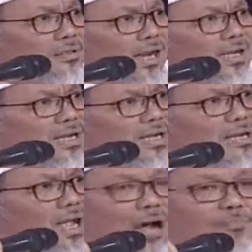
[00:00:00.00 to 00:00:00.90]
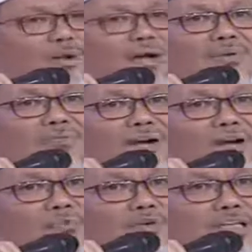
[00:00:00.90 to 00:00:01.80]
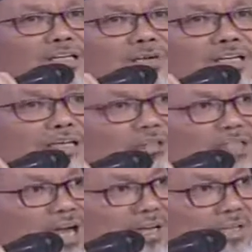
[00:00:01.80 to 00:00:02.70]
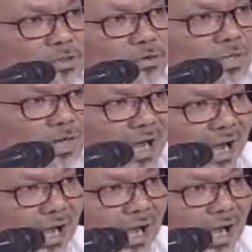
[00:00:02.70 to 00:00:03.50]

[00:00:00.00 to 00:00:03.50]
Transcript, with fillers: Nah ini kan apa memang polisi Indonesia tercanggih sedunia.